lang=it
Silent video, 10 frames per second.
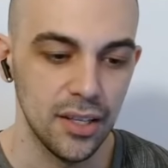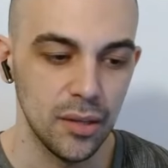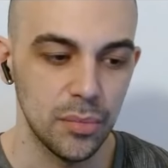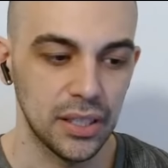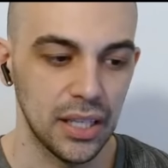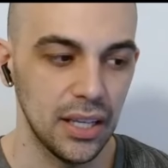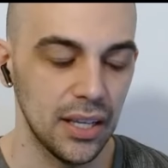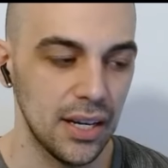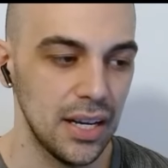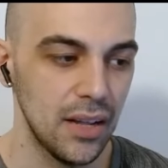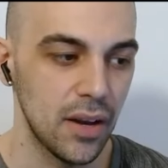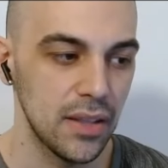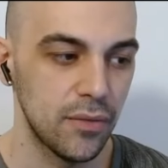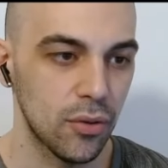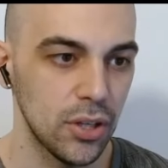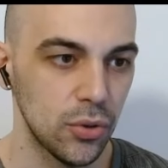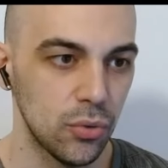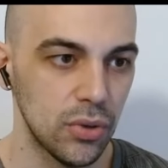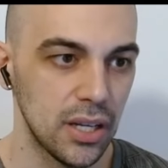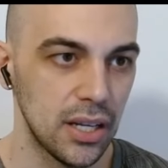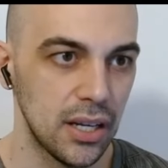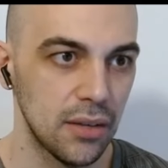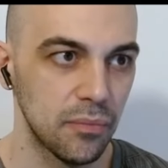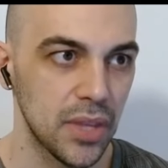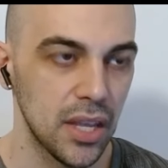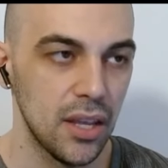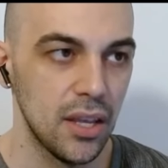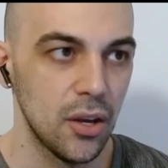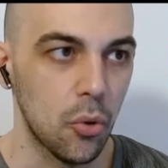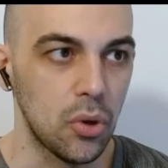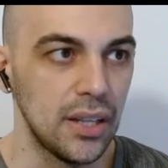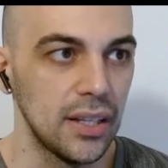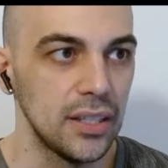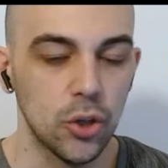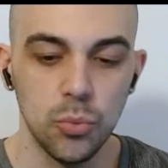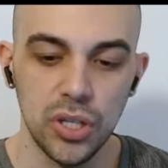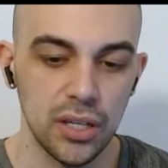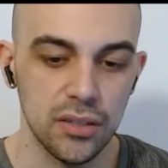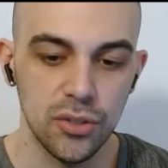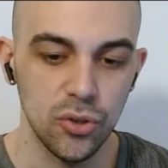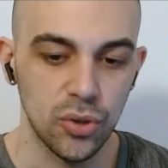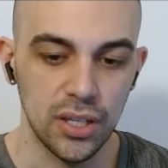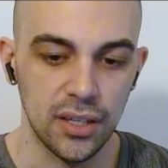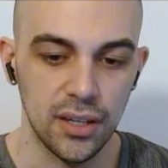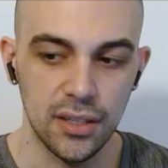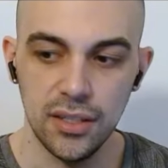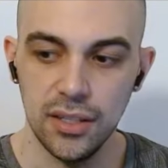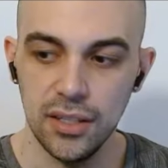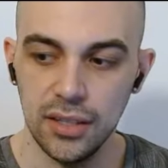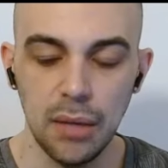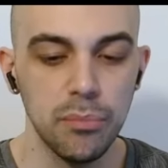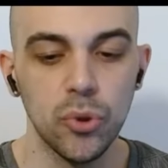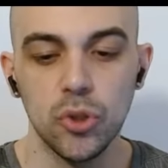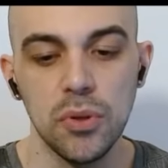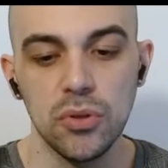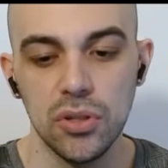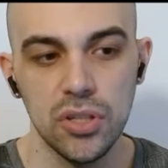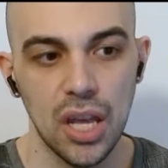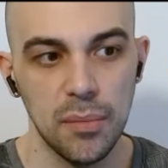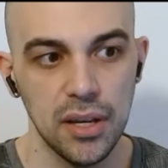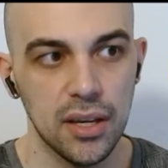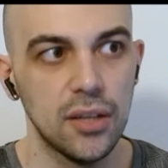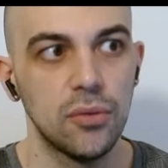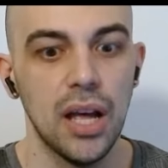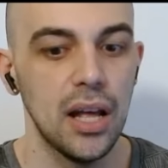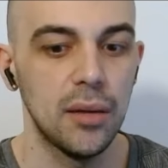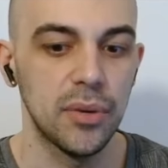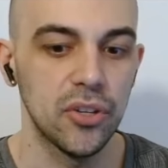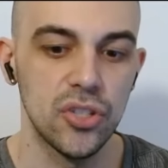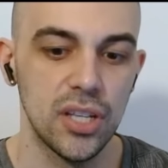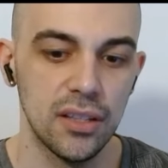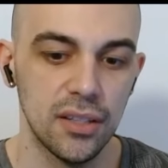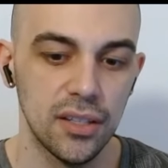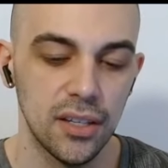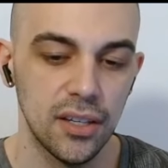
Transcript: perché le avrete fornito una qualità di comunicazione e di tempo speso assieme che non ha precedenti,